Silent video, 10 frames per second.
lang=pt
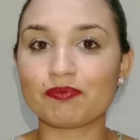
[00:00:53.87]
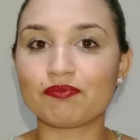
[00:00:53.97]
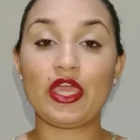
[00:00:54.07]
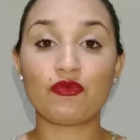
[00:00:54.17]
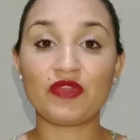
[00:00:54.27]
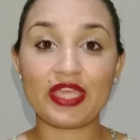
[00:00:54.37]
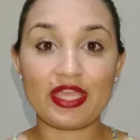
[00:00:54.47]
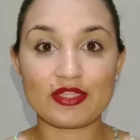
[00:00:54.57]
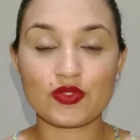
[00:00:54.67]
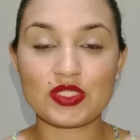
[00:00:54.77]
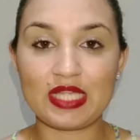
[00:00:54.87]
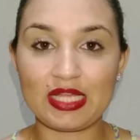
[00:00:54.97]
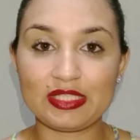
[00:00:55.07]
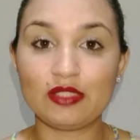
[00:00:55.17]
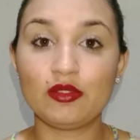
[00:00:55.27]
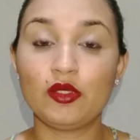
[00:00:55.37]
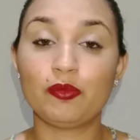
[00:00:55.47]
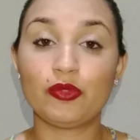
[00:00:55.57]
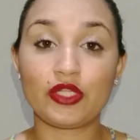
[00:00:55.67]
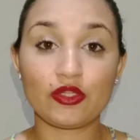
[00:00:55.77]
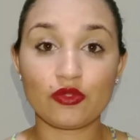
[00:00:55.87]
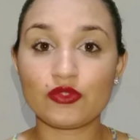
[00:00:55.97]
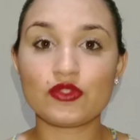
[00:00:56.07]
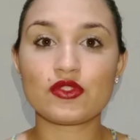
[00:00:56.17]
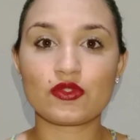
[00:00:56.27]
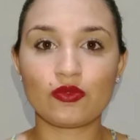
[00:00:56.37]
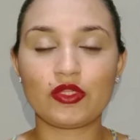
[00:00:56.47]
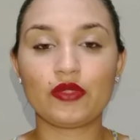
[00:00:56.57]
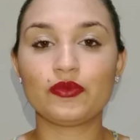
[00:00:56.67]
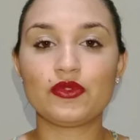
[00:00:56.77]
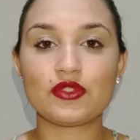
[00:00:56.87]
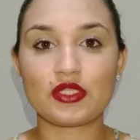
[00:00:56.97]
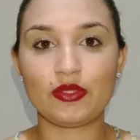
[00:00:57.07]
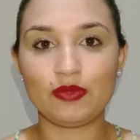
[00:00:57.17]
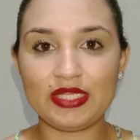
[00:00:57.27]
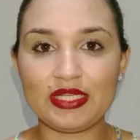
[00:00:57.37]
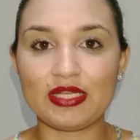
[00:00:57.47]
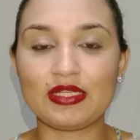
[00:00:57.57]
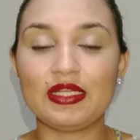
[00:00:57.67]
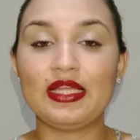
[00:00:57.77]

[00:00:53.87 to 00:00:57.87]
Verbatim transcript: Eu fiquei assustada porque todos os conteúdos que eu lia